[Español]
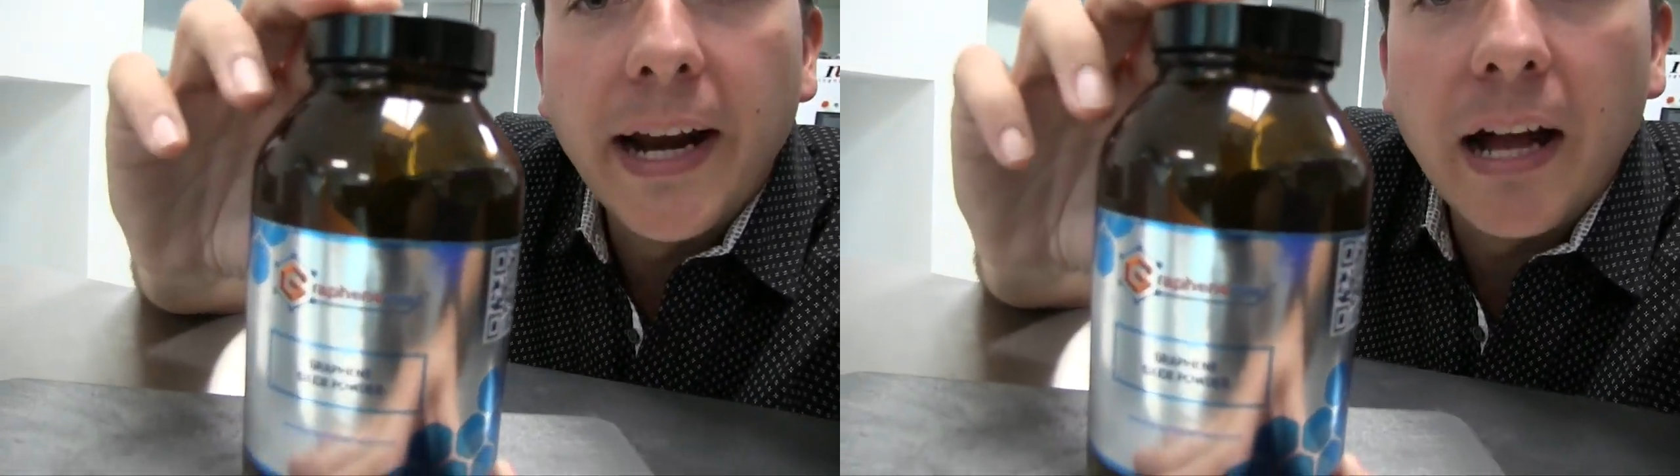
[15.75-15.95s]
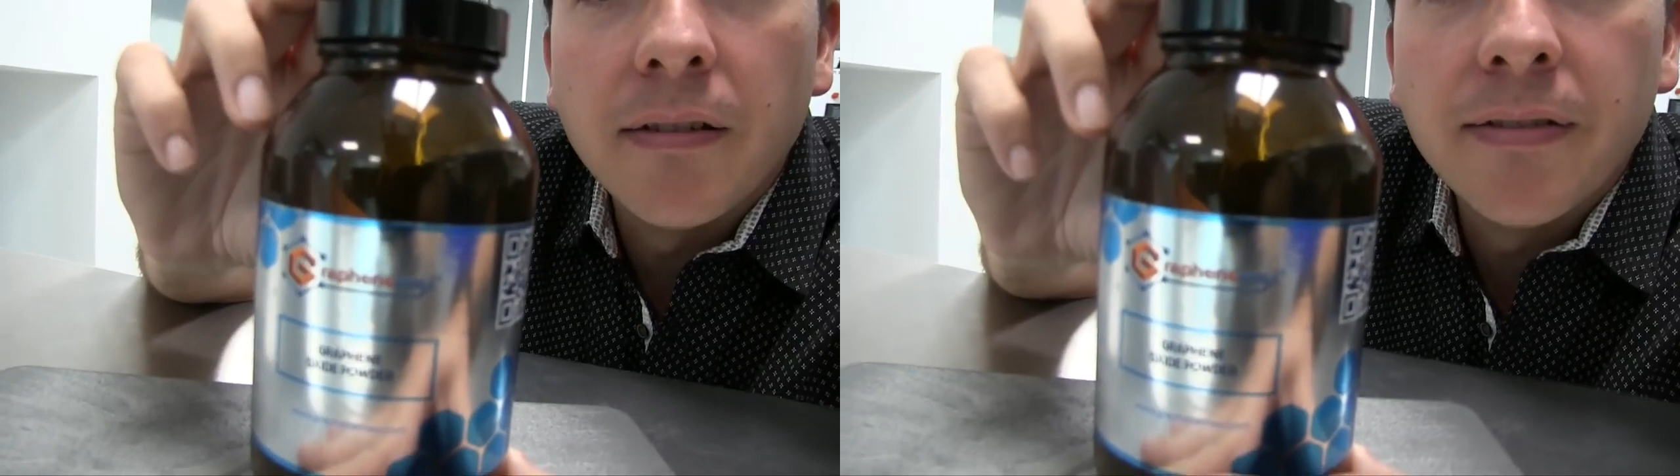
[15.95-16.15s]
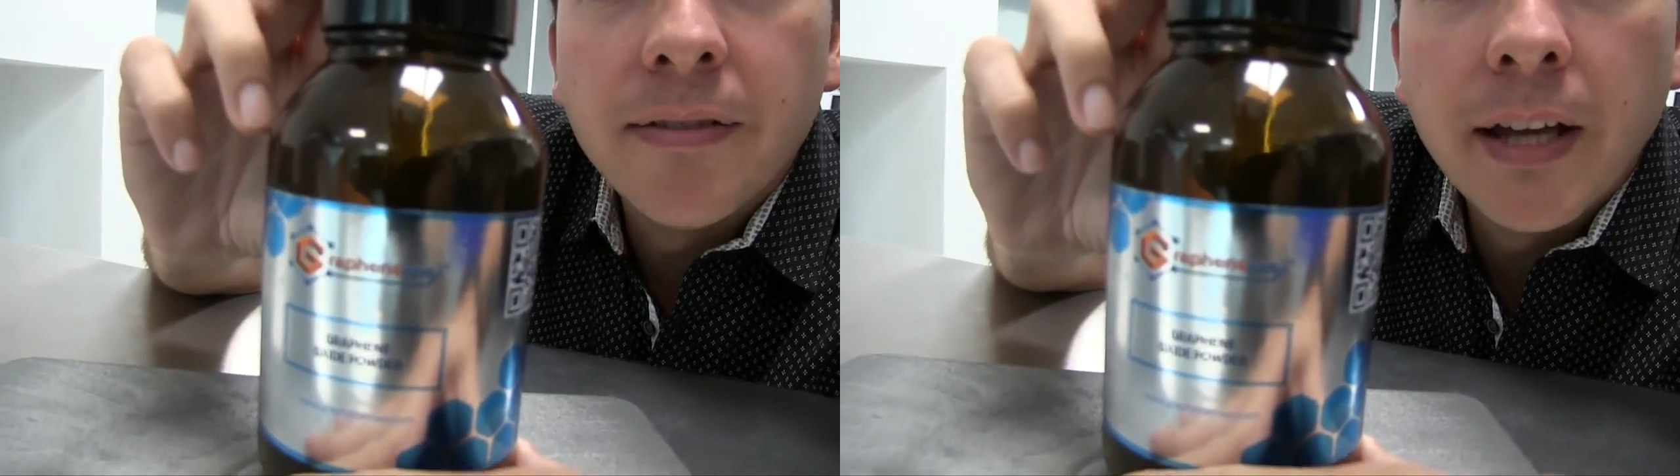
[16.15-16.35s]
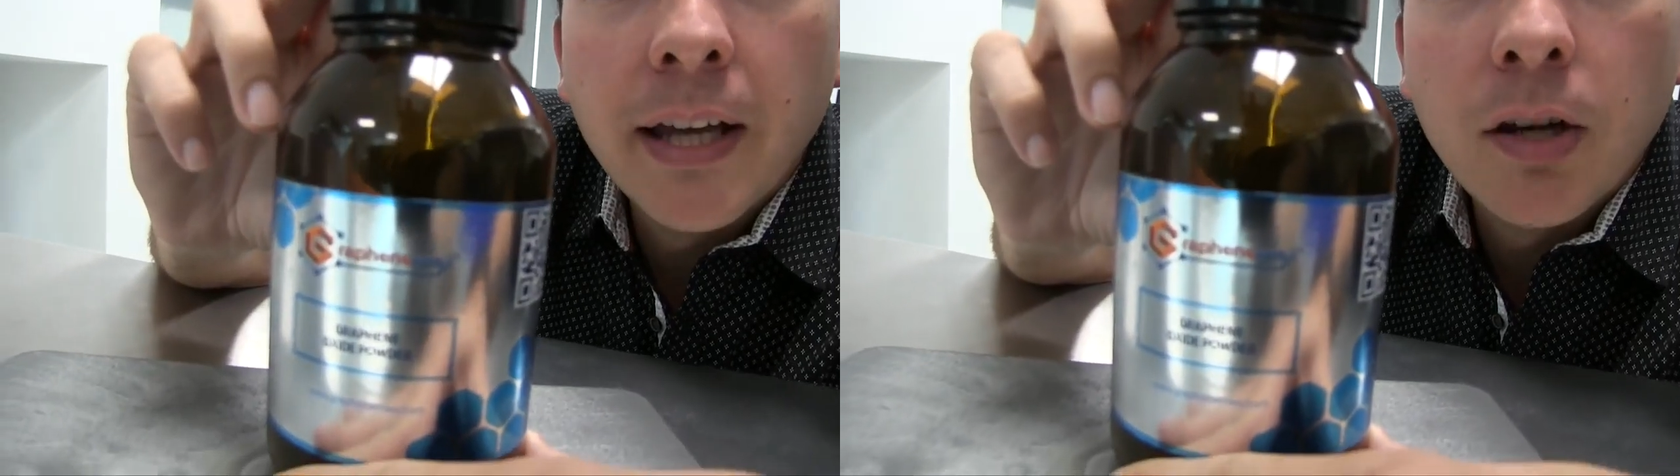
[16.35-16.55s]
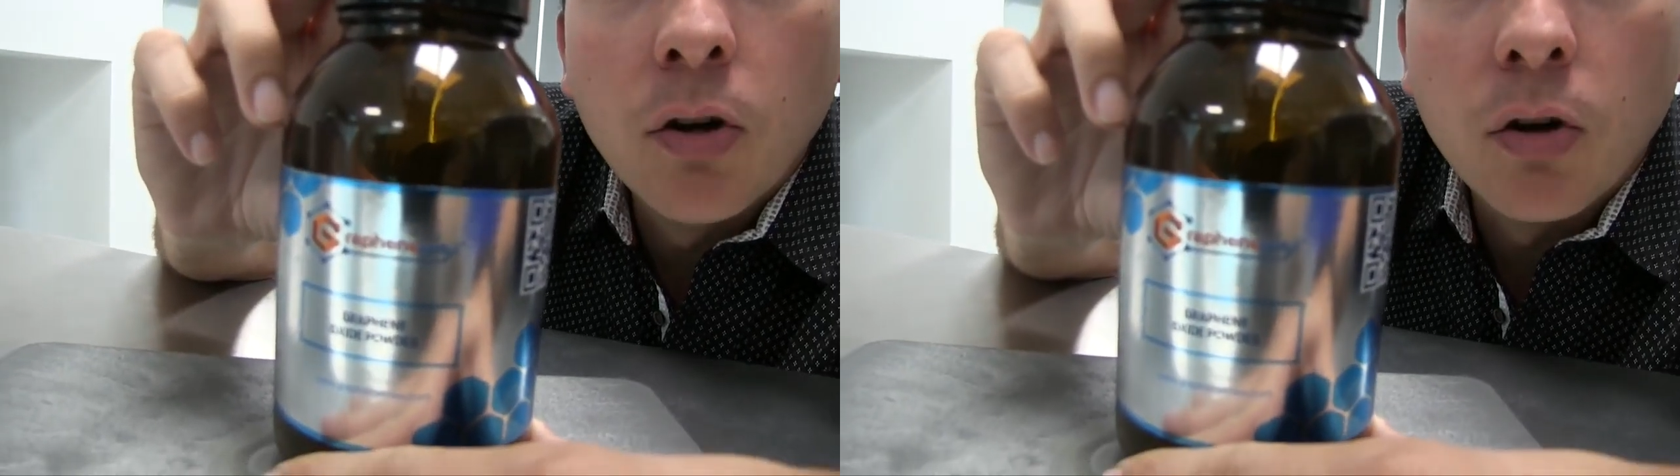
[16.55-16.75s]

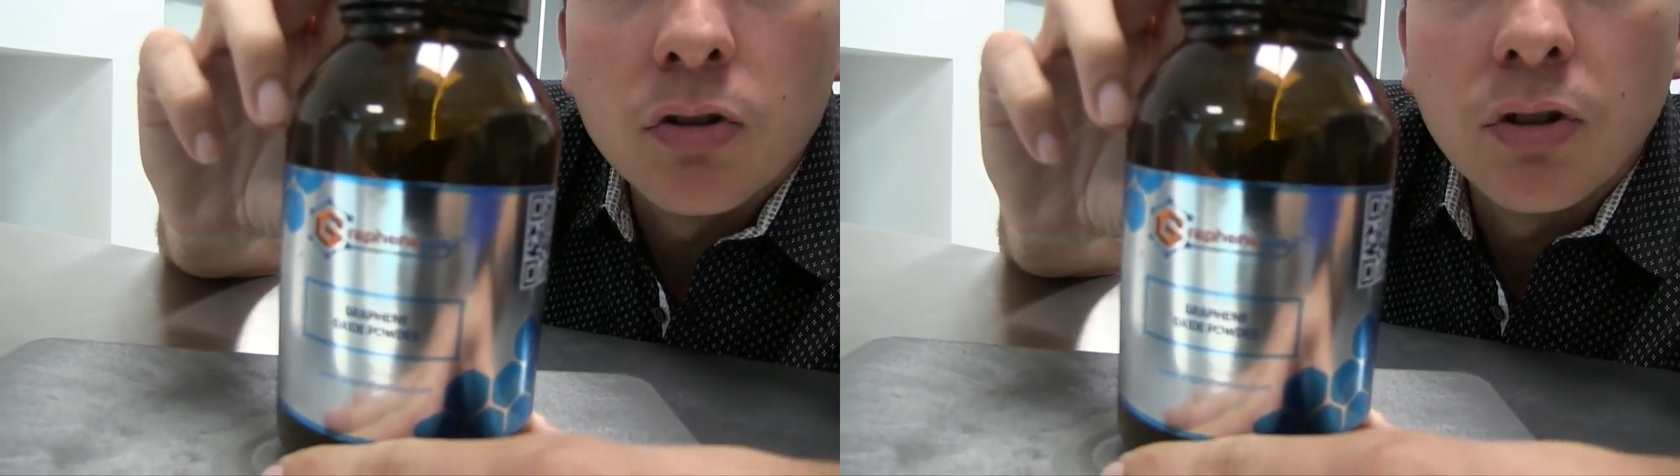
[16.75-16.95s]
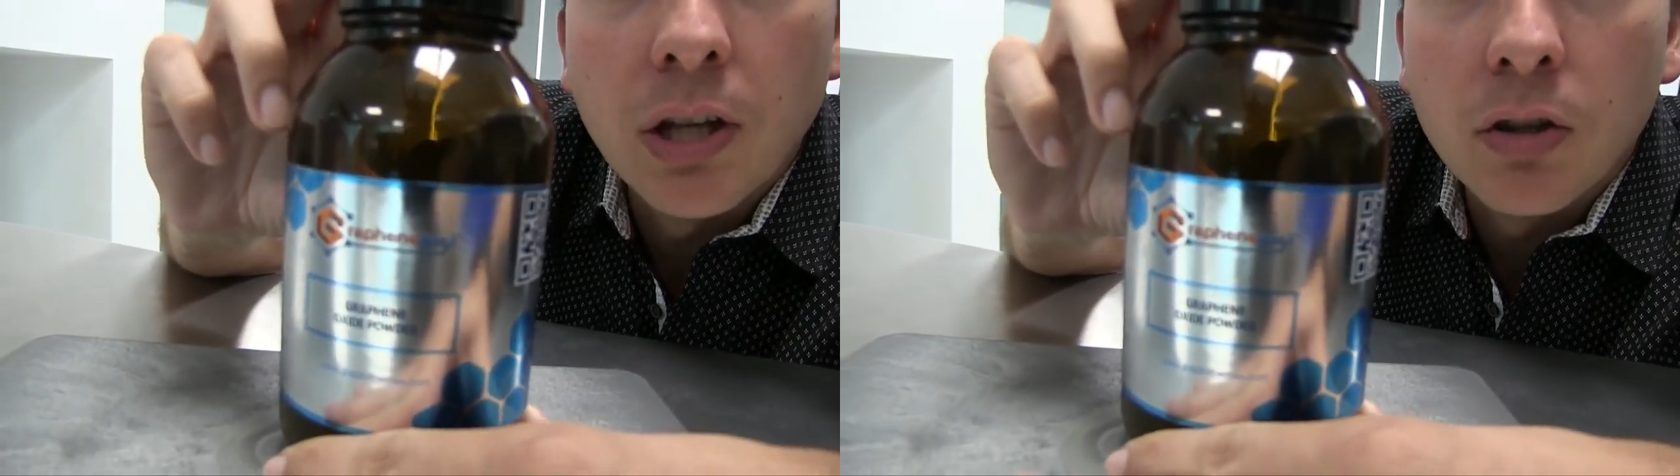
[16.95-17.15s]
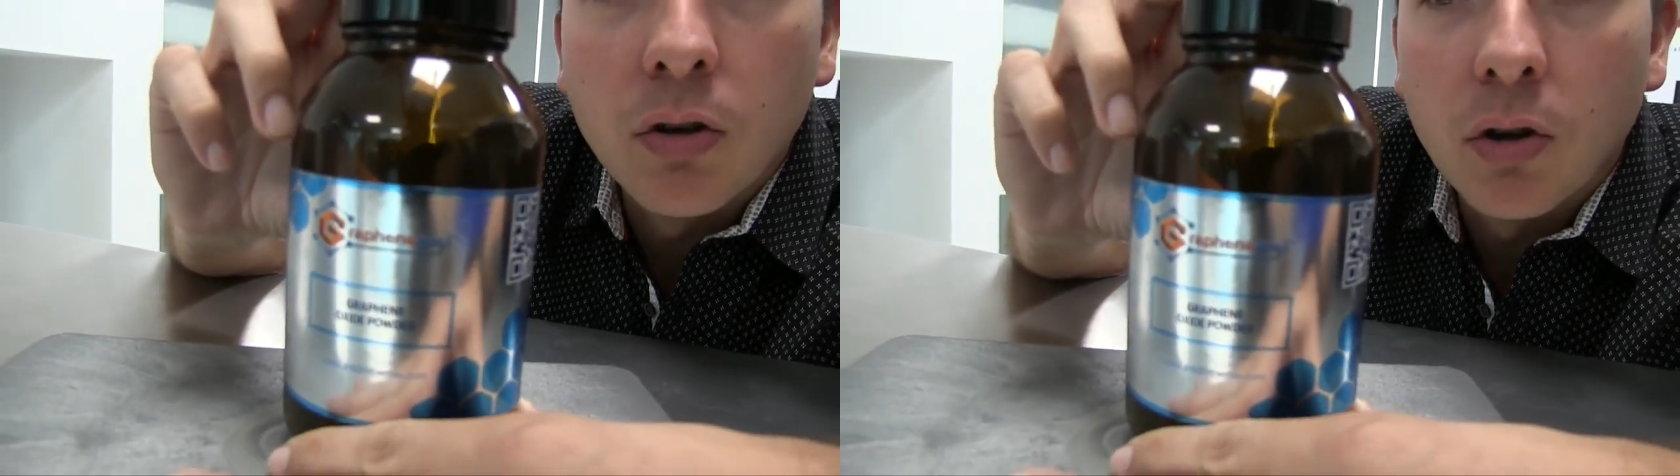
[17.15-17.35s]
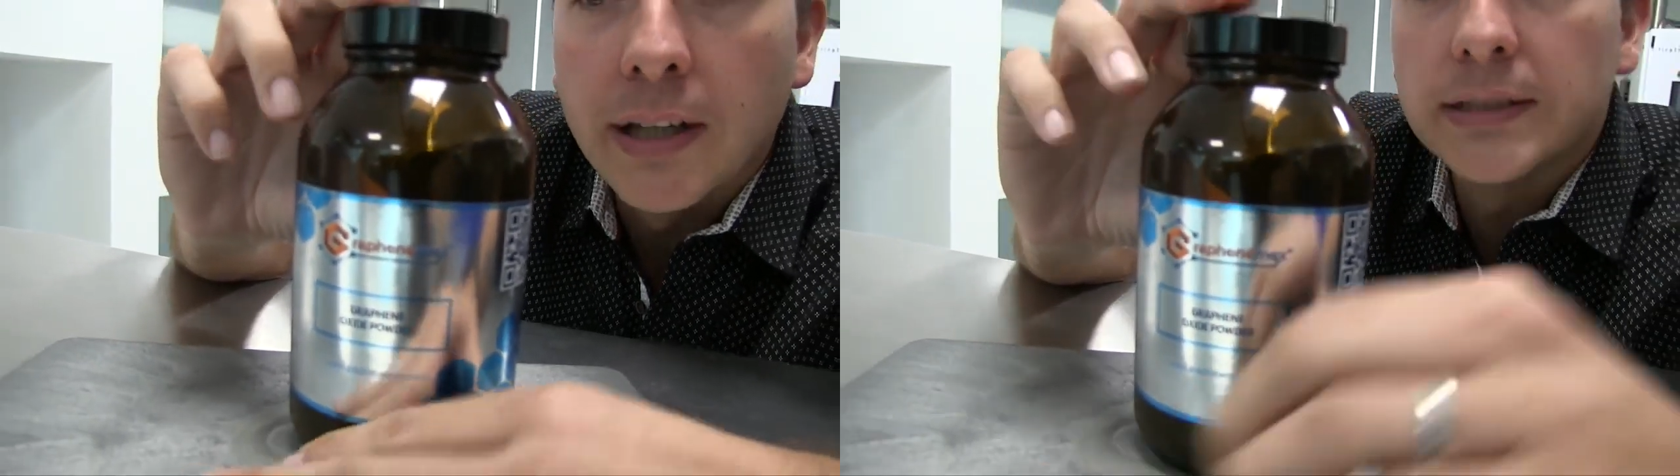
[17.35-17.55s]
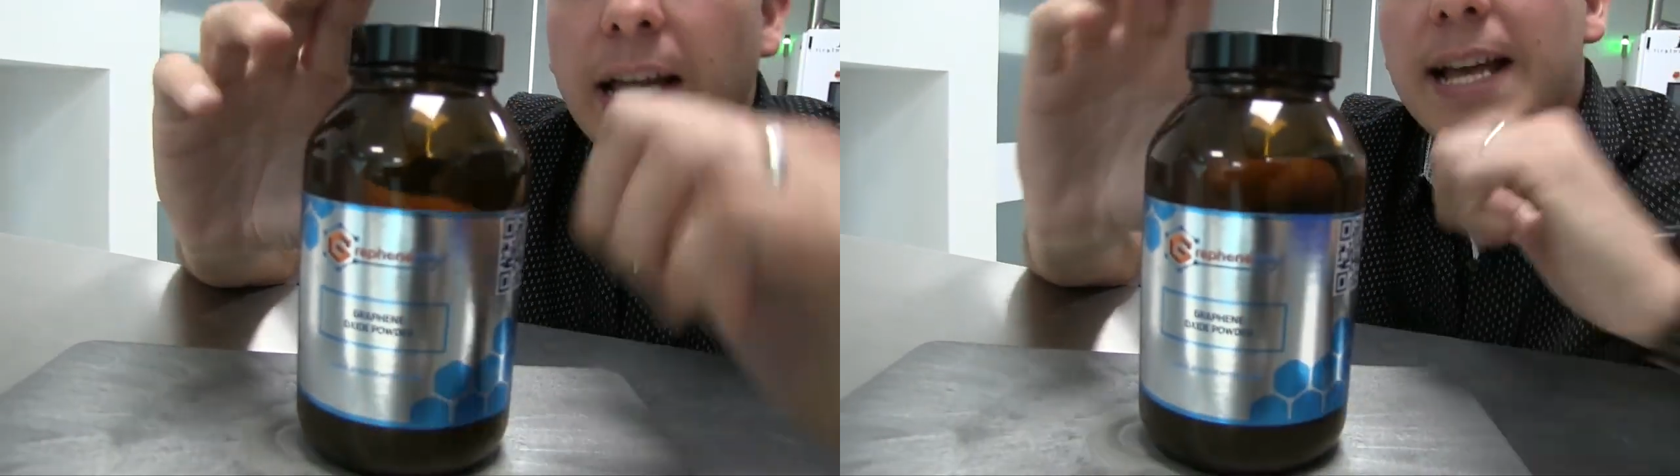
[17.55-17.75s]
grafeno, señores.